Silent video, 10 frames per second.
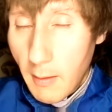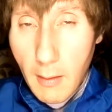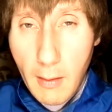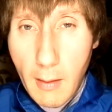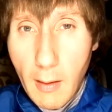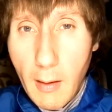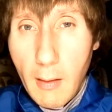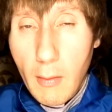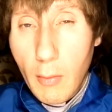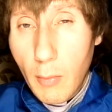Я,
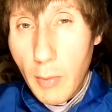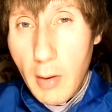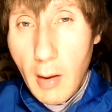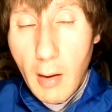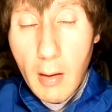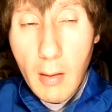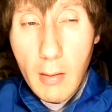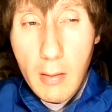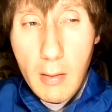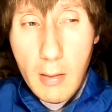у меня
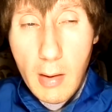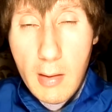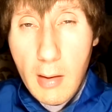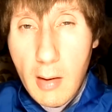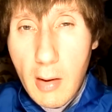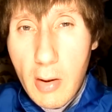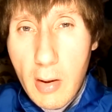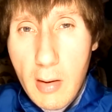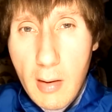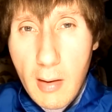33 э,
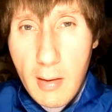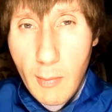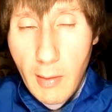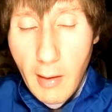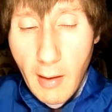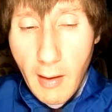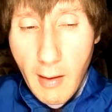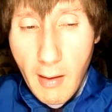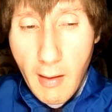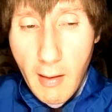жизни на Земле.
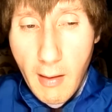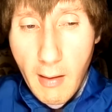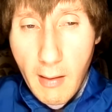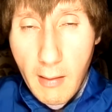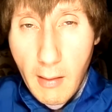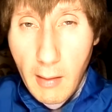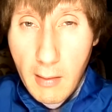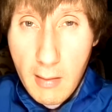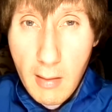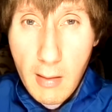
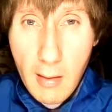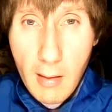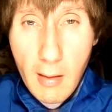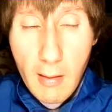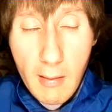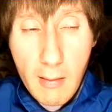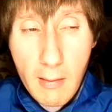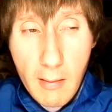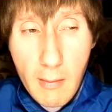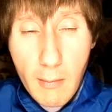Относительно
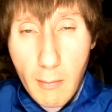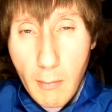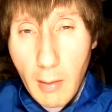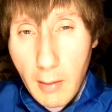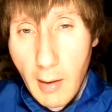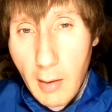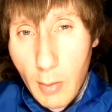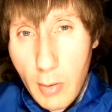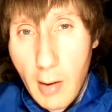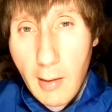молодая
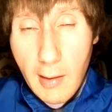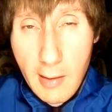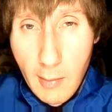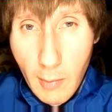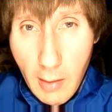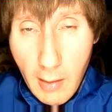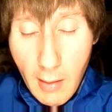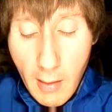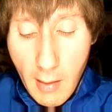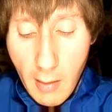душа для Земли,
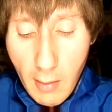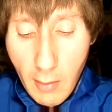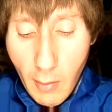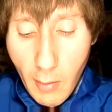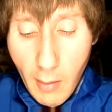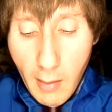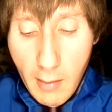но